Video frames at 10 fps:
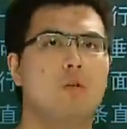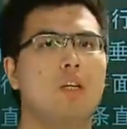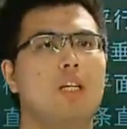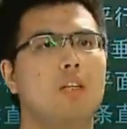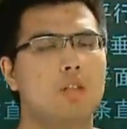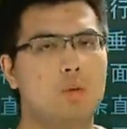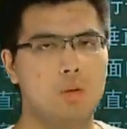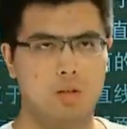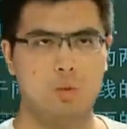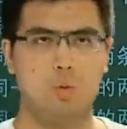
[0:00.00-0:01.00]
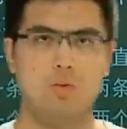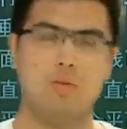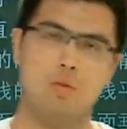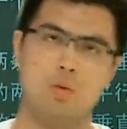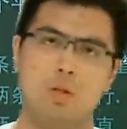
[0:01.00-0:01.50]
一块给大家讲过很多
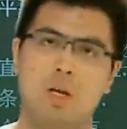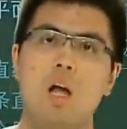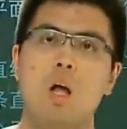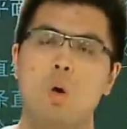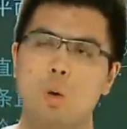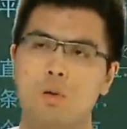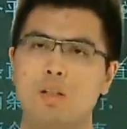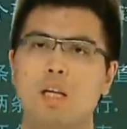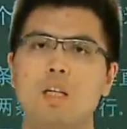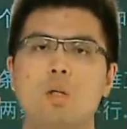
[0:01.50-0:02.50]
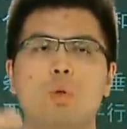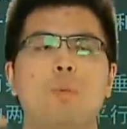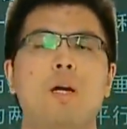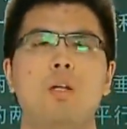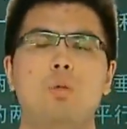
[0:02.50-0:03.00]
次，就是我们当要去
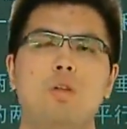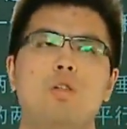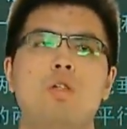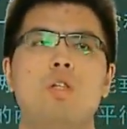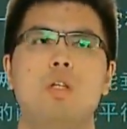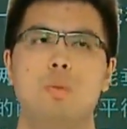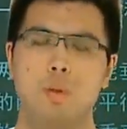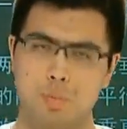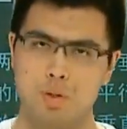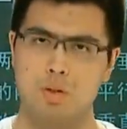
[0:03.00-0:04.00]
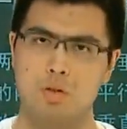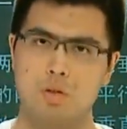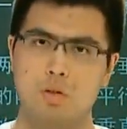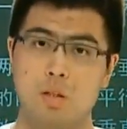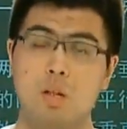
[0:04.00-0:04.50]
判断直线和平面平行的时
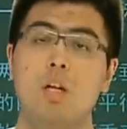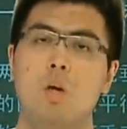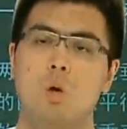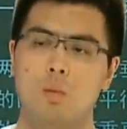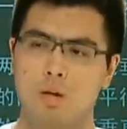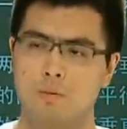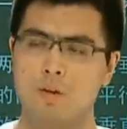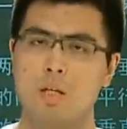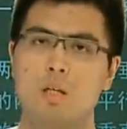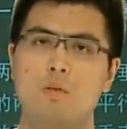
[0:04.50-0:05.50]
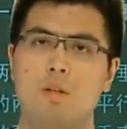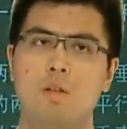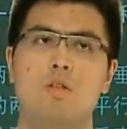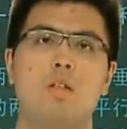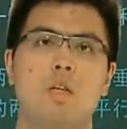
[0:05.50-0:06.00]
候呢，我们要非常非常
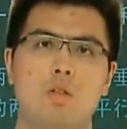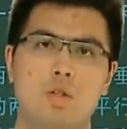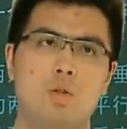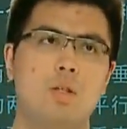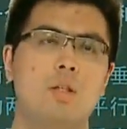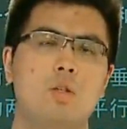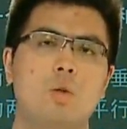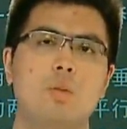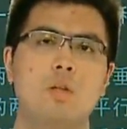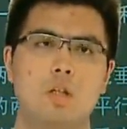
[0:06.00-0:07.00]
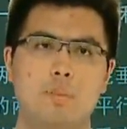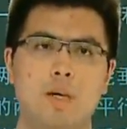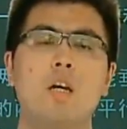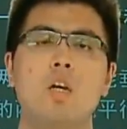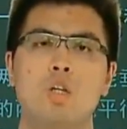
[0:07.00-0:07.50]
的小心，就是它有没有可能呢，
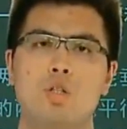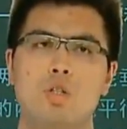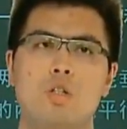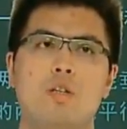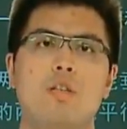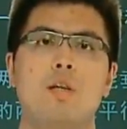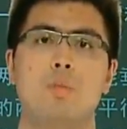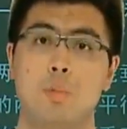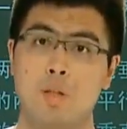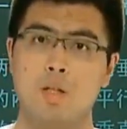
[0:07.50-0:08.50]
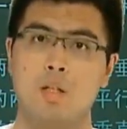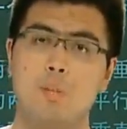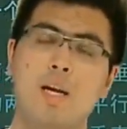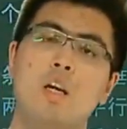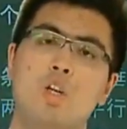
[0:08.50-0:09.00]
直线在平面上，对
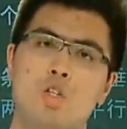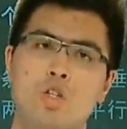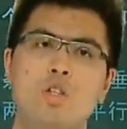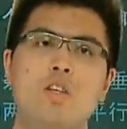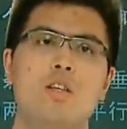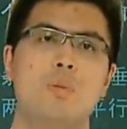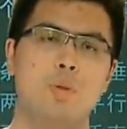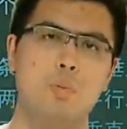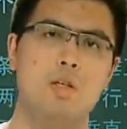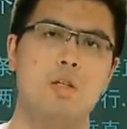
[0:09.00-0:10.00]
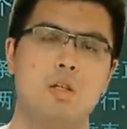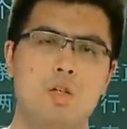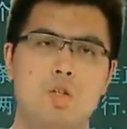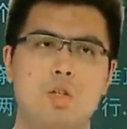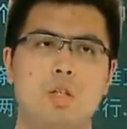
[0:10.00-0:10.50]
吧？直线在平面上和
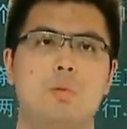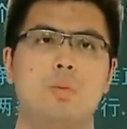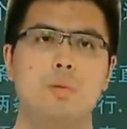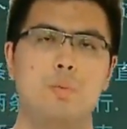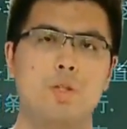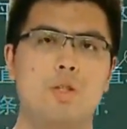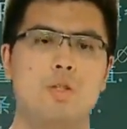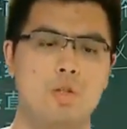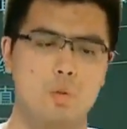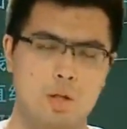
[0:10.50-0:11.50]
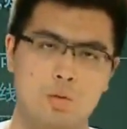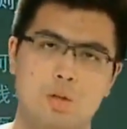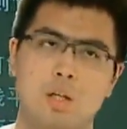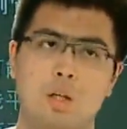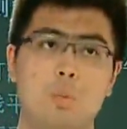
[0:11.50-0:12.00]
直线和平面平行是完全
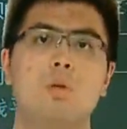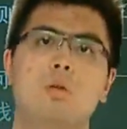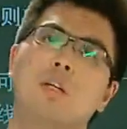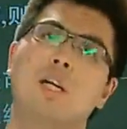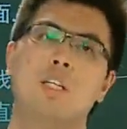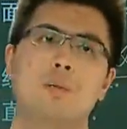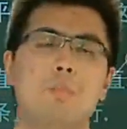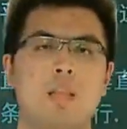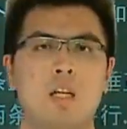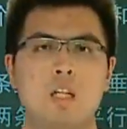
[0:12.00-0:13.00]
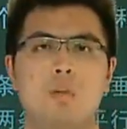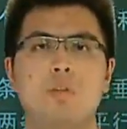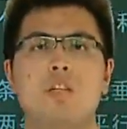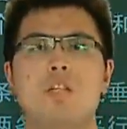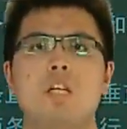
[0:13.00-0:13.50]
两个不同的概念。那么
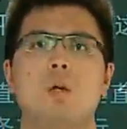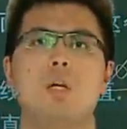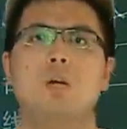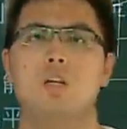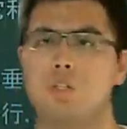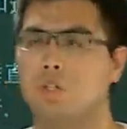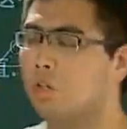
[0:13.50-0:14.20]
在这一块的话，直